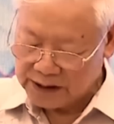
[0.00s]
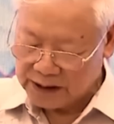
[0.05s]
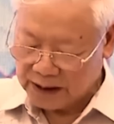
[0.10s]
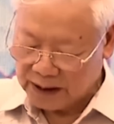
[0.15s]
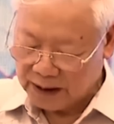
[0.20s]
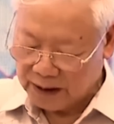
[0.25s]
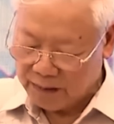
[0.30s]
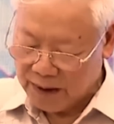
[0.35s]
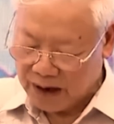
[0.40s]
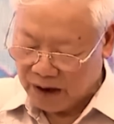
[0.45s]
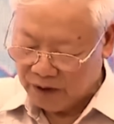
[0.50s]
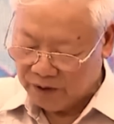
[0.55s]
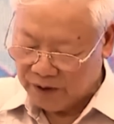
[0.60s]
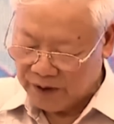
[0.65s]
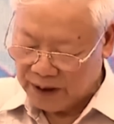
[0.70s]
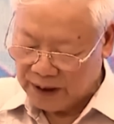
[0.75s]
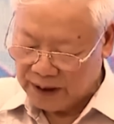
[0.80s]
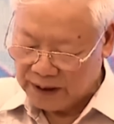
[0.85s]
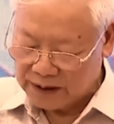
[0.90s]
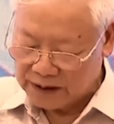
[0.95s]
trì bảo
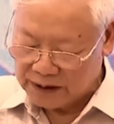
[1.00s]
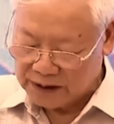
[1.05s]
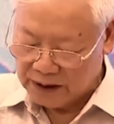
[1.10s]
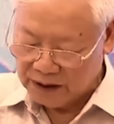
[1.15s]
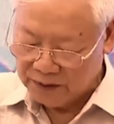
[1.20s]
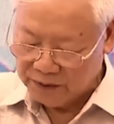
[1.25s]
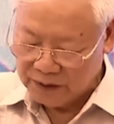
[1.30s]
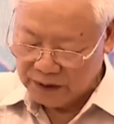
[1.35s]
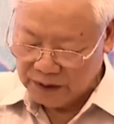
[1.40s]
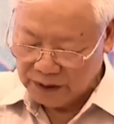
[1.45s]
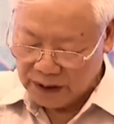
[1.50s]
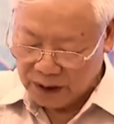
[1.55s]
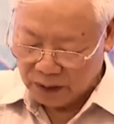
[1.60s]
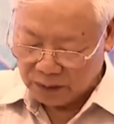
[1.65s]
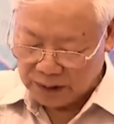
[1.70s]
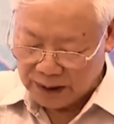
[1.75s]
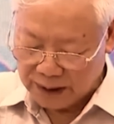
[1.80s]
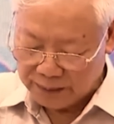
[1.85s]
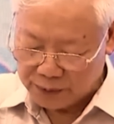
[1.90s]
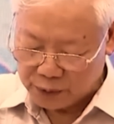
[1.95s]
vệ giữ vững
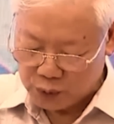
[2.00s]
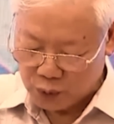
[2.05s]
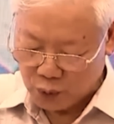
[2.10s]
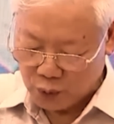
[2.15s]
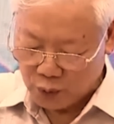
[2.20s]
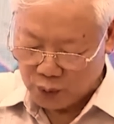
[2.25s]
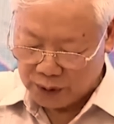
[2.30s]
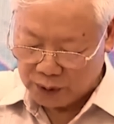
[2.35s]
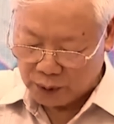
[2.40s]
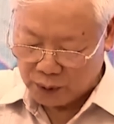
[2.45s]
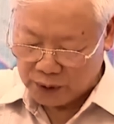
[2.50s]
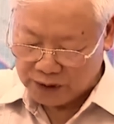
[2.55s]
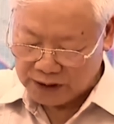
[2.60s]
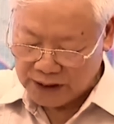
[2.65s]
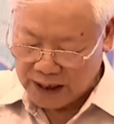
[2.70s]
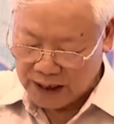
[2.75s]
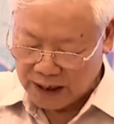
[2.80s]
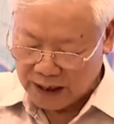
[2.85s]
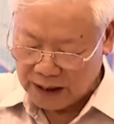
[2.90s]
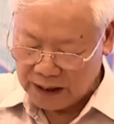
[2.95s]
độc lập chủ quyền quốc
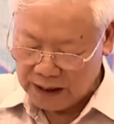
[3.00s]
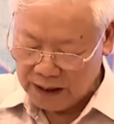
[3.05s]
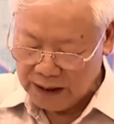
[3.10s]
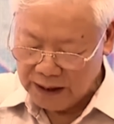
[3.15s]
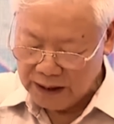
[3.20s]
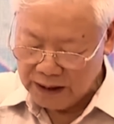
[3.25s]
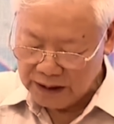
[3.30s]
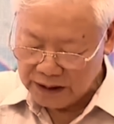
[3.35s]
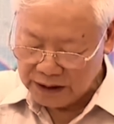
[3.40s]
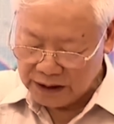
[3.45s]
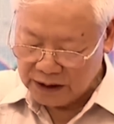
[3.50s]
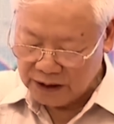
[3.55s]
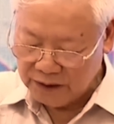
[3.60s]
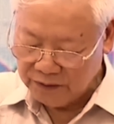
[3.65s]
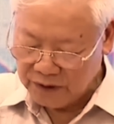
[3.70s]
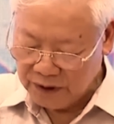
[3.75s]
gia giữ